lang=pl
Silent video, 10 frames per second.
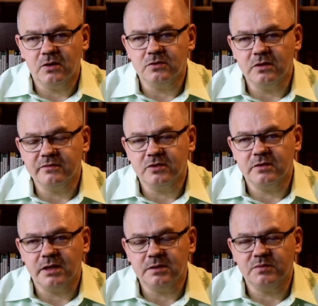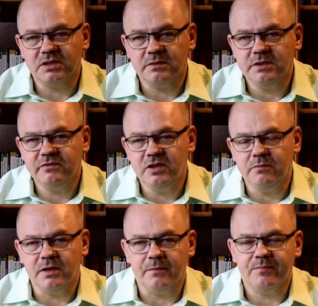o nowo dodanym przeze mnie
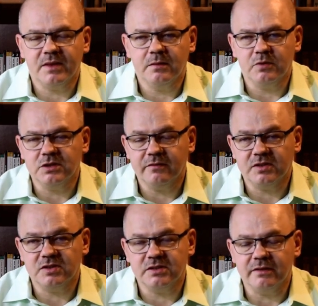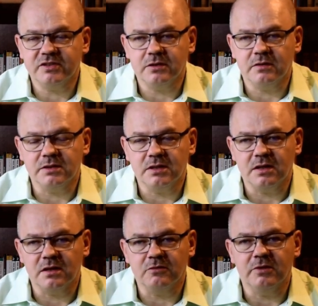filmie, ponieważ nie zawsze dodaję
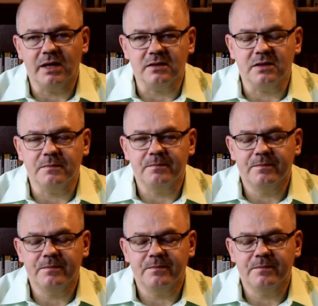je regularnie.